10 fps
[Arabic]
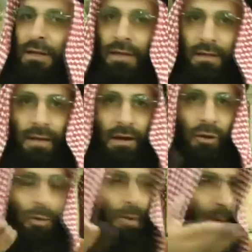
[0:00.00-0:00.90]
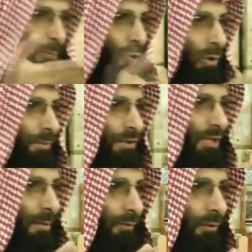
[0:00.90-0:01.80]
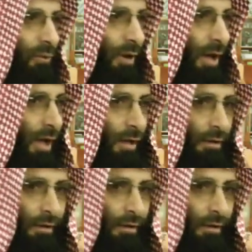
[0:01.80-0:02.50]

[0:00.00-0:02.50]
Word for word: ذكركم ربكم بالصبر في القرآن